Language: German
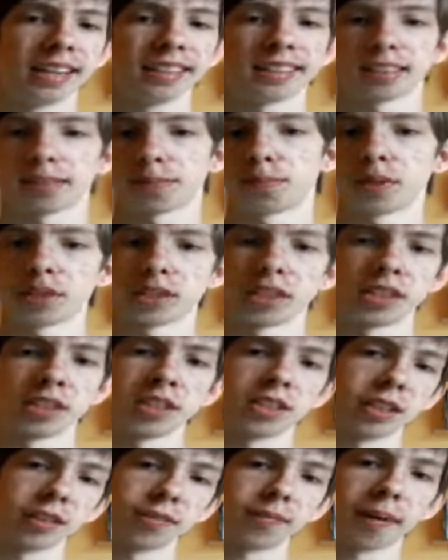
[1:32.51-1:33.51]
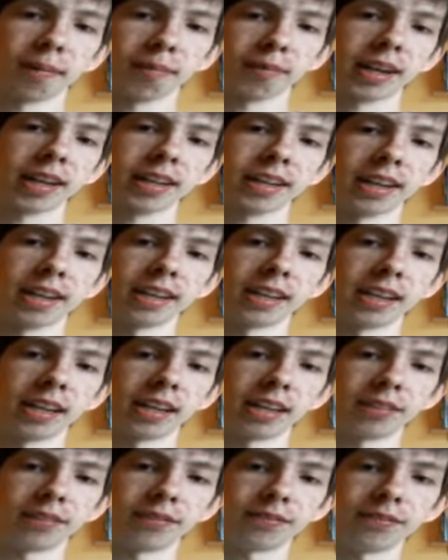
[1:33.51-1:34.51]
das möchte ich nicht auf meinem Kanal
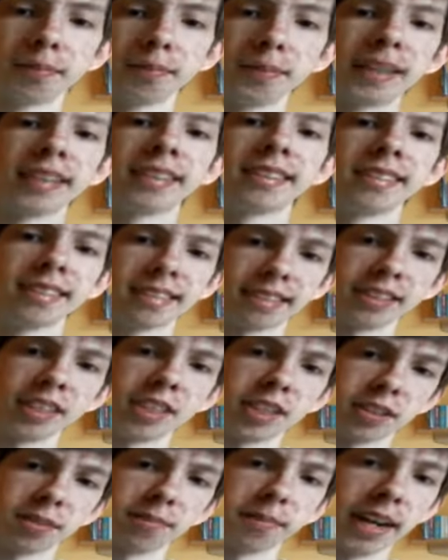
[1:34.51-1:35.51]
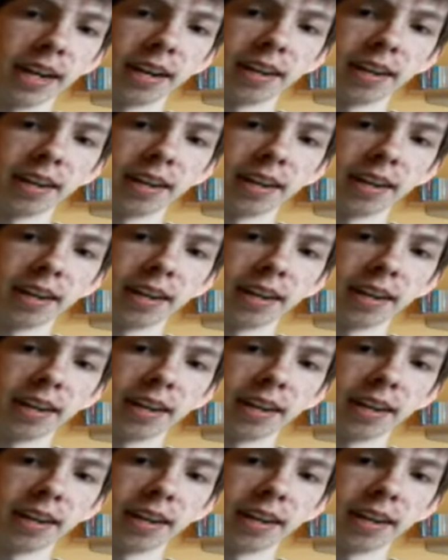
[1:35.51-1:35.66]
haben. Zumindest nicht